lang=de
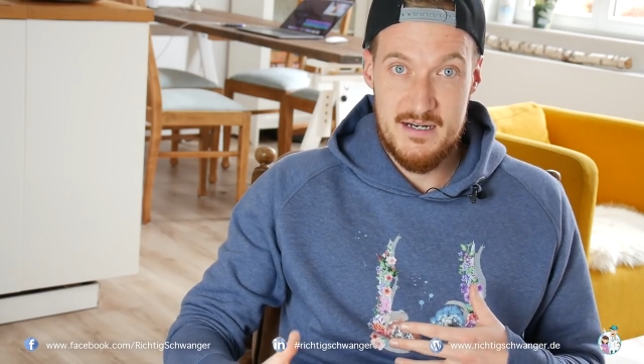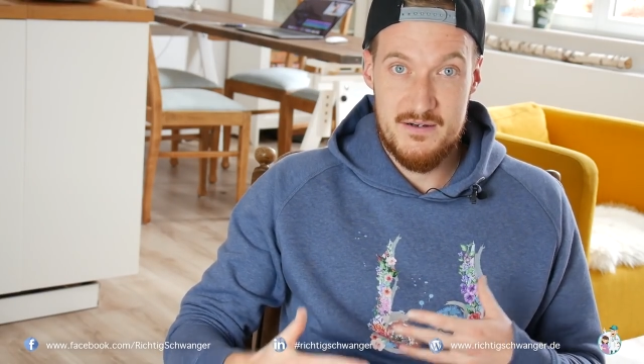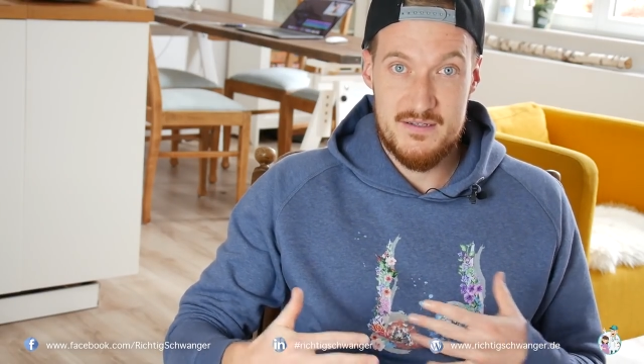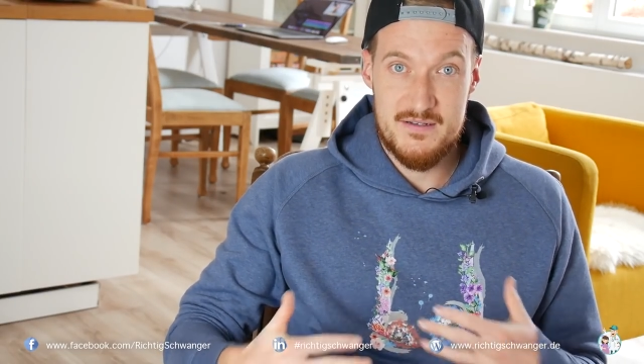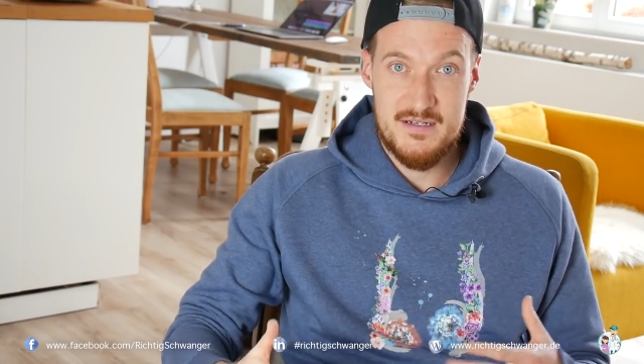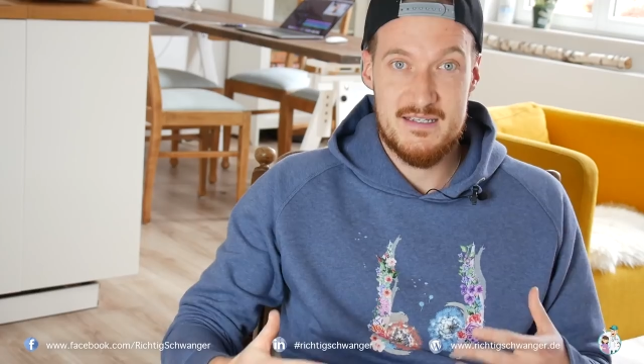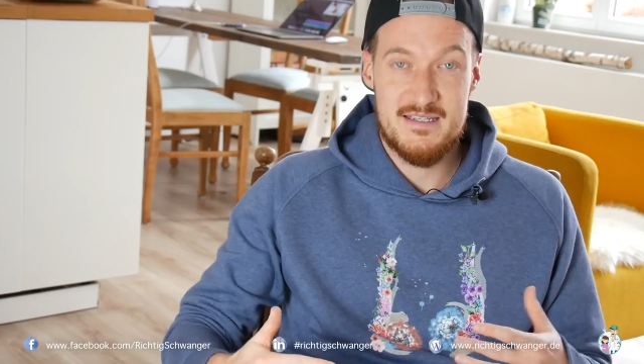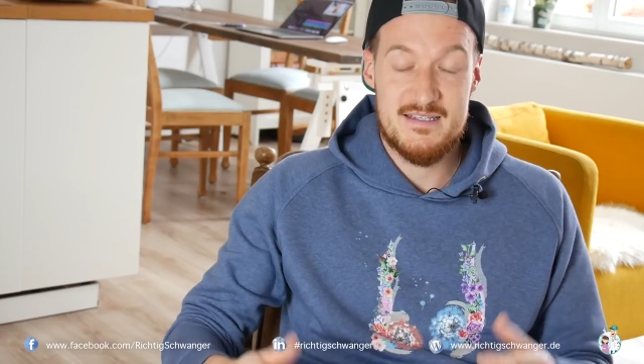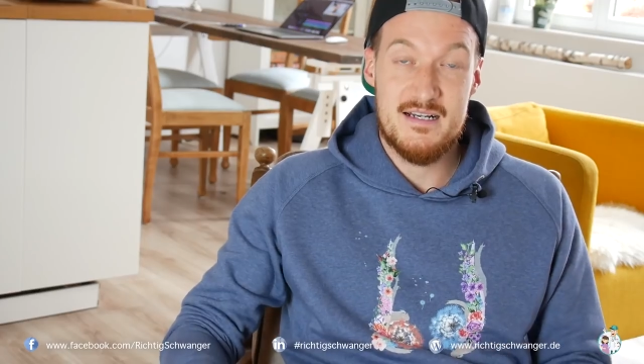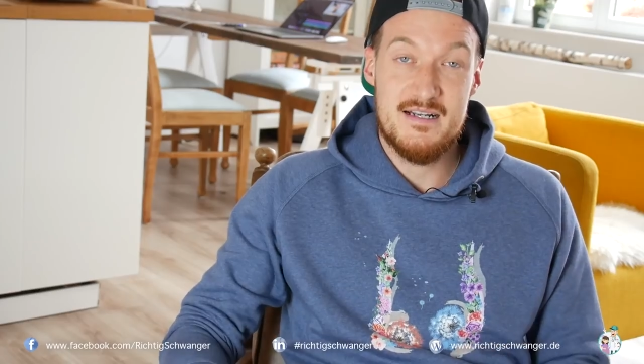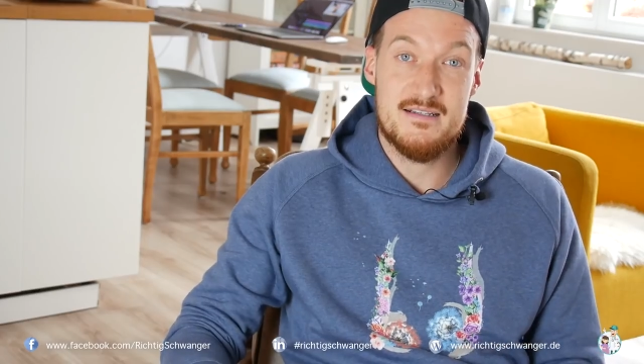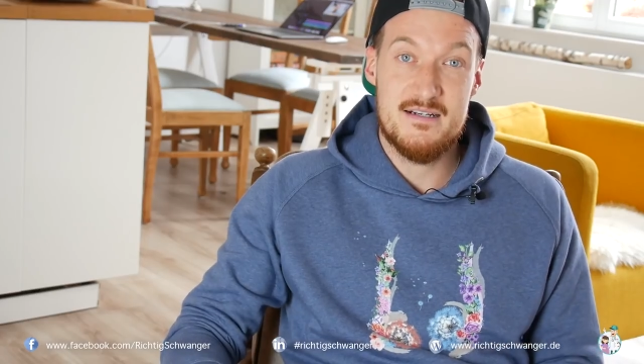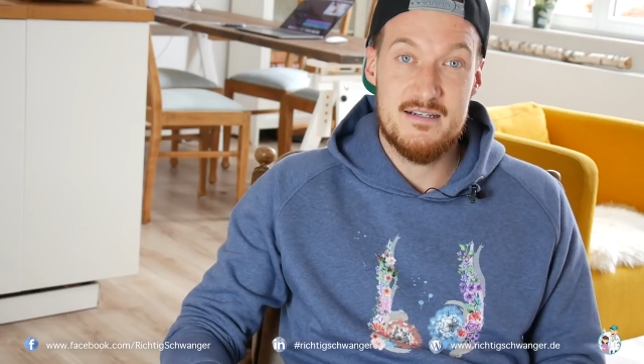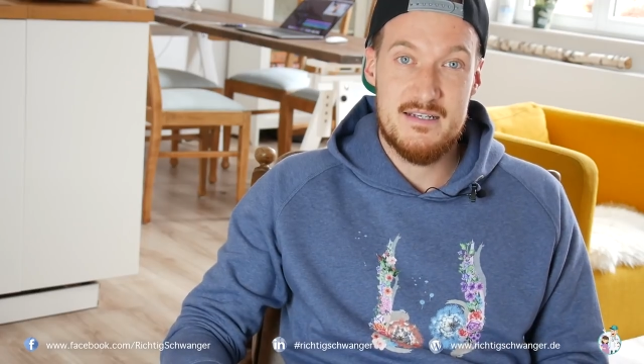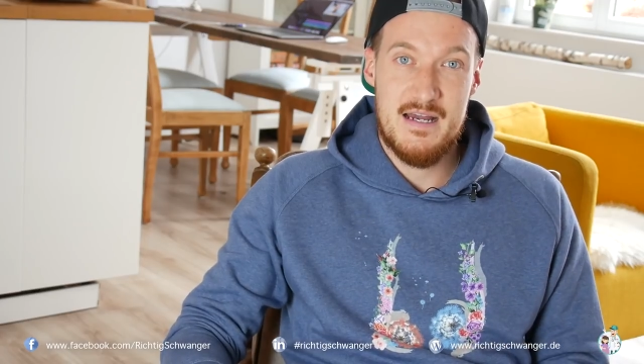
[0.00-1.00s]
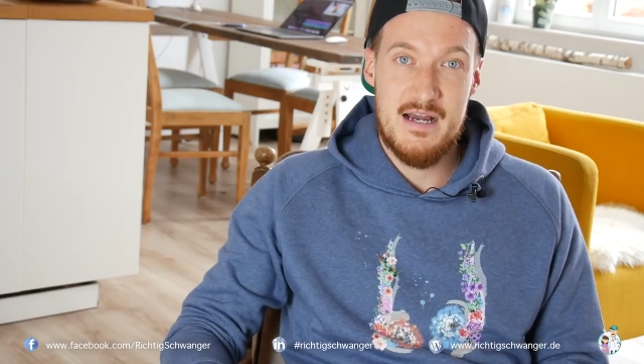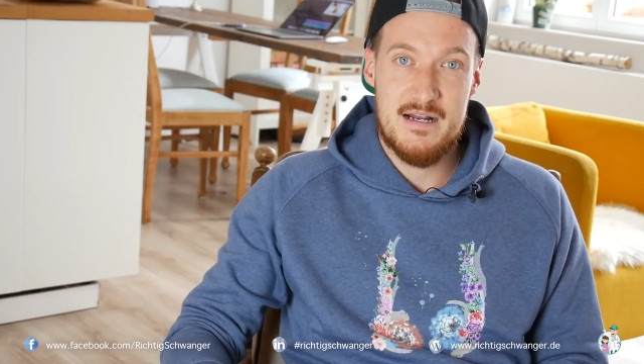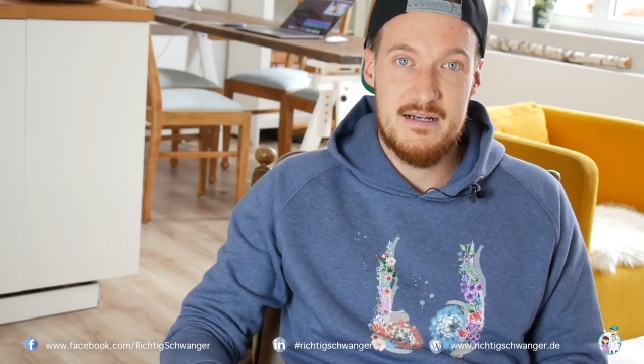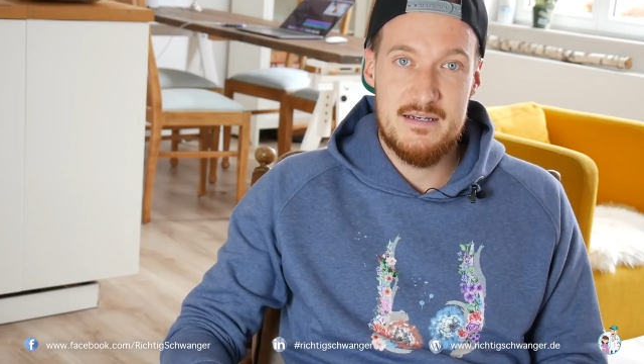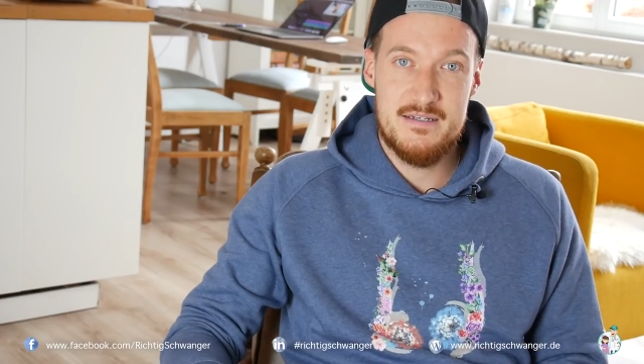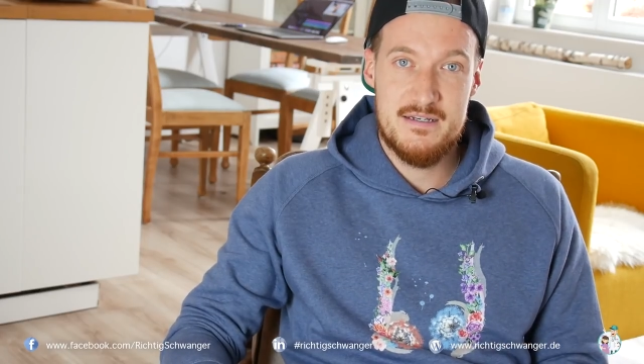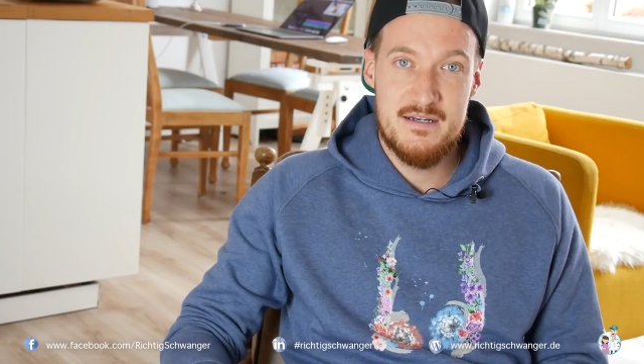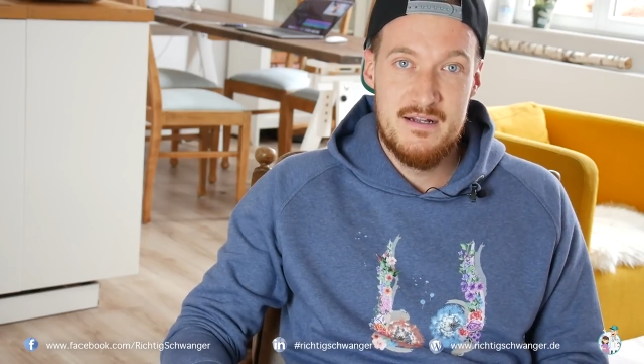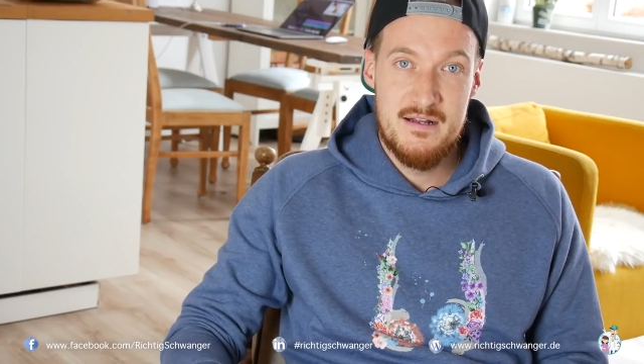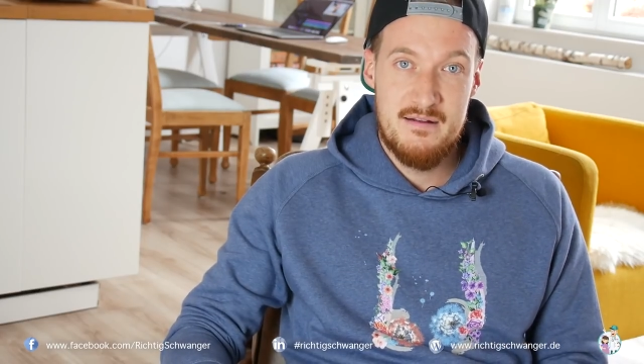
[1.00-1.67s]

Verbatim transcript: raus und das ist ganz, ganz ärgerlich,